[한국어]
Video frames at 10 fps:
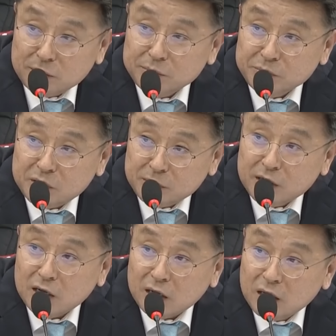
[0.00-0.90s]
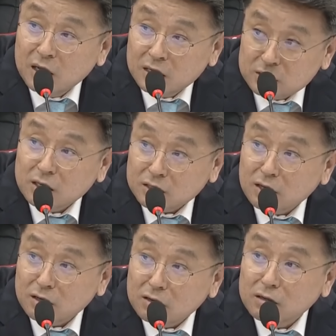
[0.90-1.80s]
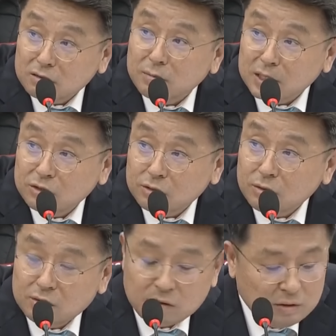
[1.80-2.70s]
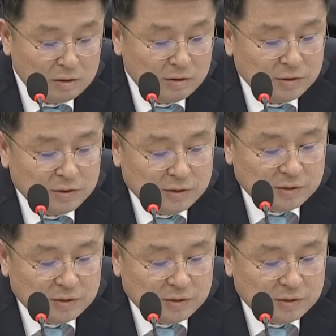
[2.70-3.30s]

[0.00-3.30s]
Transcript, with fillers: 위수령을 검토하고 있다. 또 준비하는 문건이 발견됐다.